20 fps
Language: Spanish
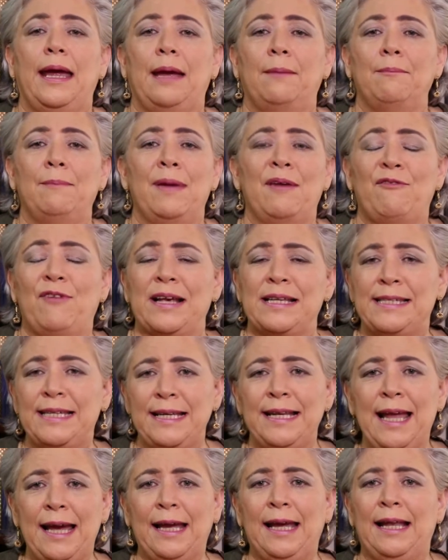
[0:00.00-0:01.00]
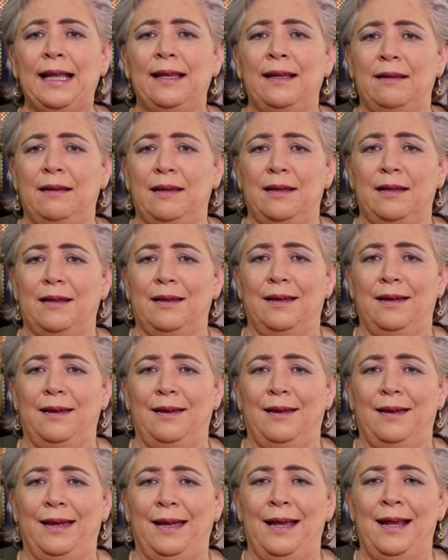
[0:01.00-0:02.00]
Eh, me fascina que
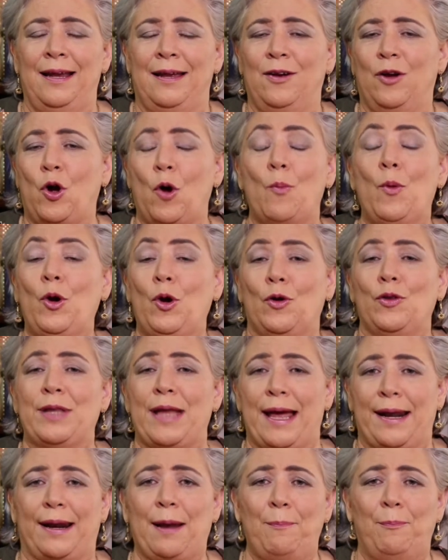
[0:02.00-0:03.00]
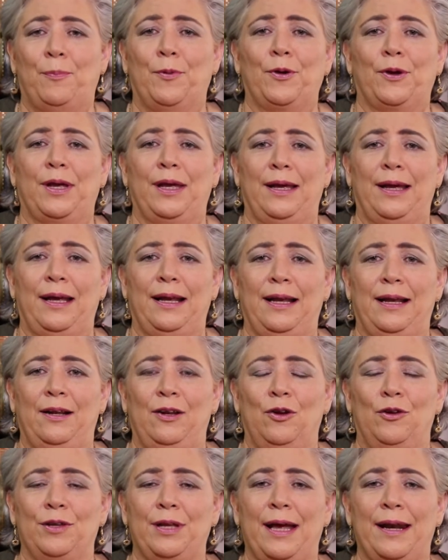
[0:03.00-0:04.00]
es como lo narra, porque
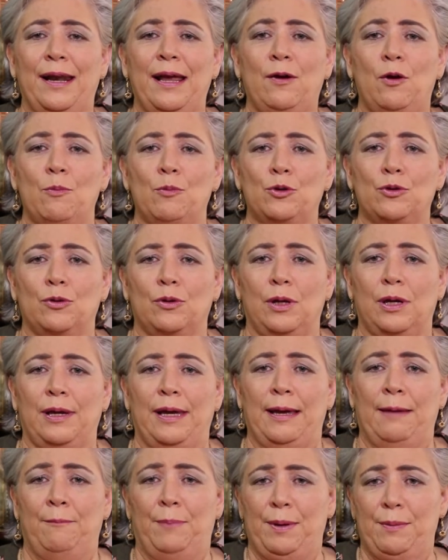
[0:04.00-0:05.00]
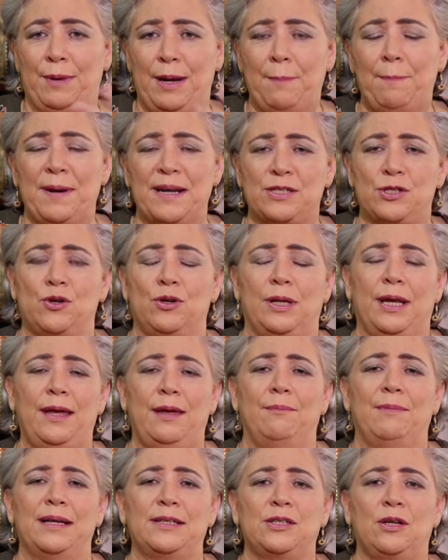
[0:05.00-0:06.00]
lo narra como en primera persona,
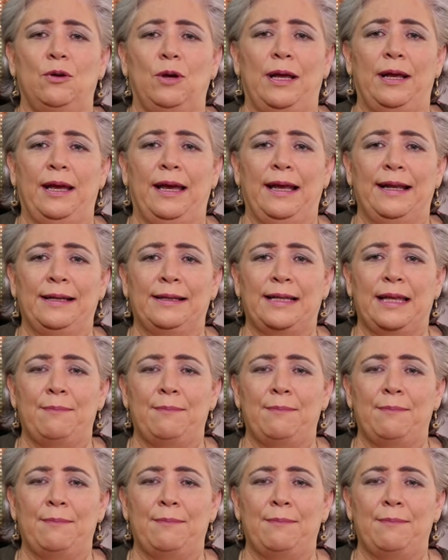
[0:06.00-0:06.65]
además eh,